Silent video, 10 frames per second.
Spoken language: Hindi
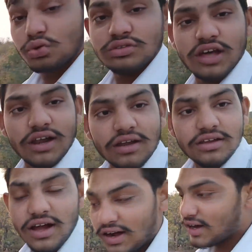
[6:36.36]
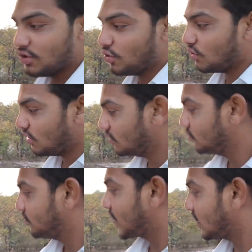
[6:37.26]
सुंदर यहाँ के जो
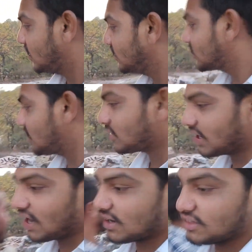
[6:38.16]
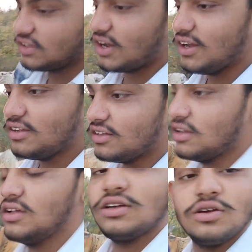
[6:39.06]
प्राचीनतम कलाकृति रही
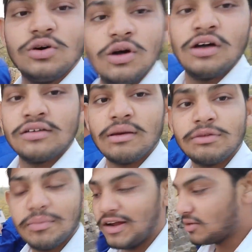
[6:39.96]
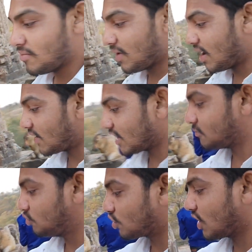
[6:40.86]
सबसे पहले मैं बाहर के
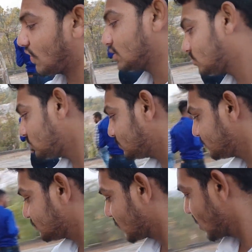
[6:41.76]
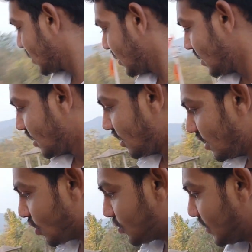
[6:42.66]
एक्सप्लोर कर रहा था और